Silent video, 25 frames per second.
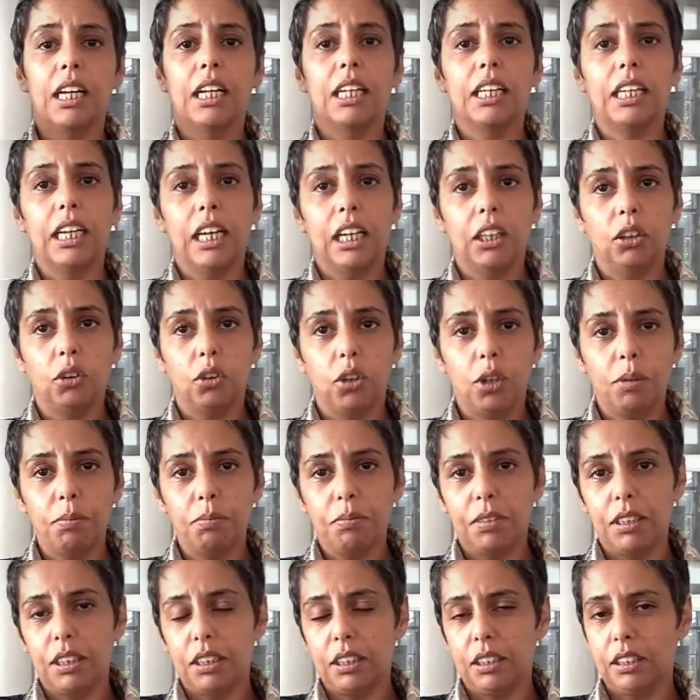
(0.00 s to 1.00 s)
اللي
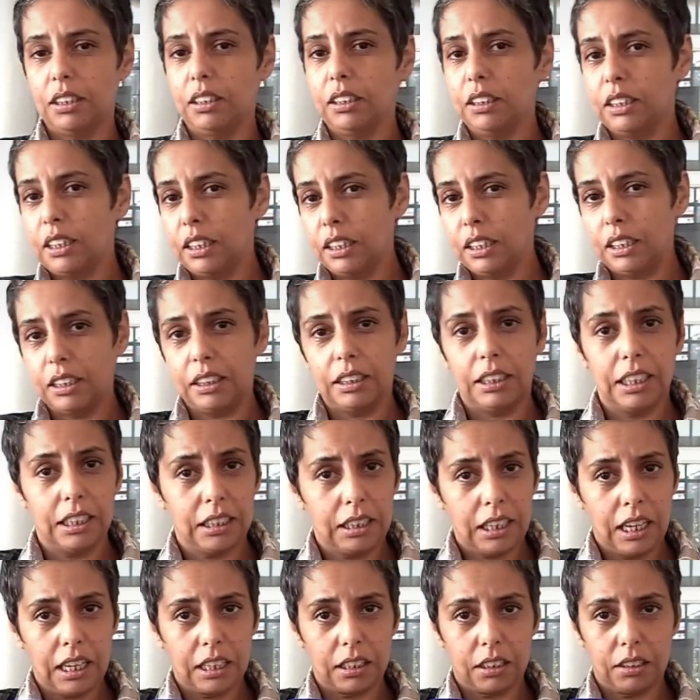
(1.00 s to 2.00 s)
عندهم آه، دي, دي
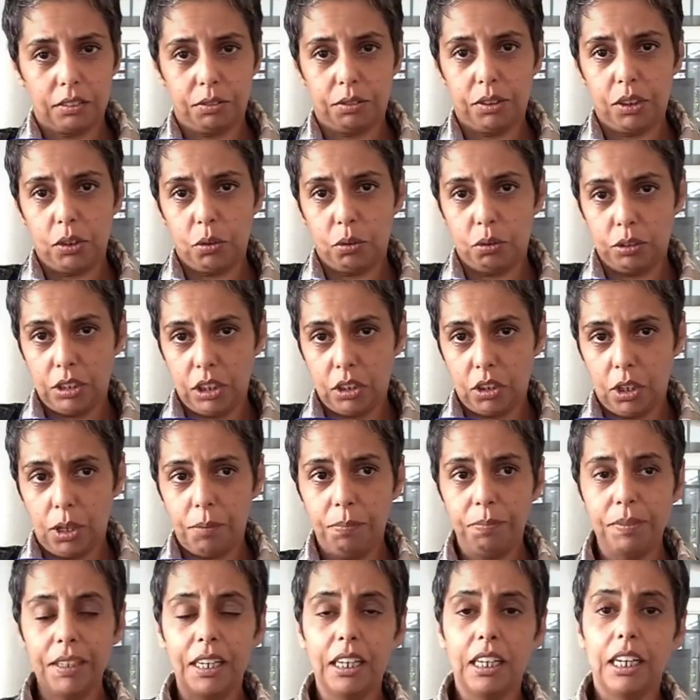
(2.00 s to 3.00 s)
تاغ في
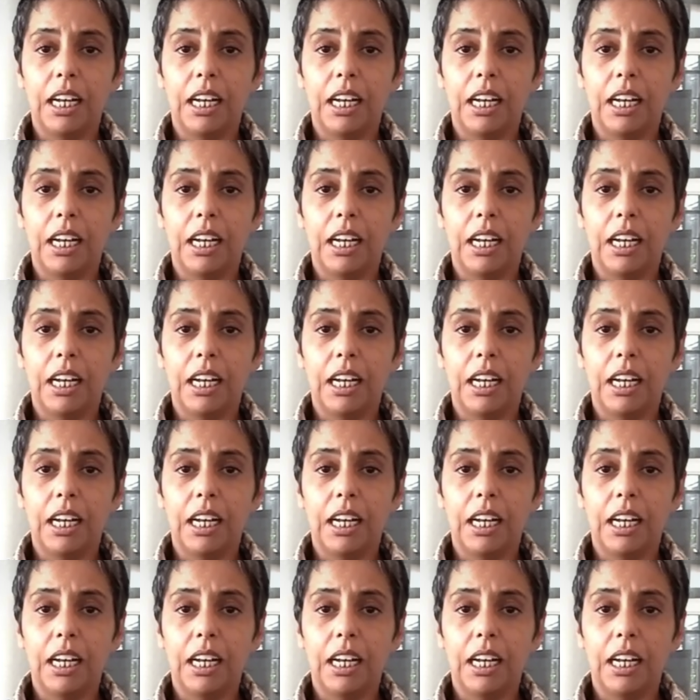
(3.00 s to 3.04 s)
ودنهم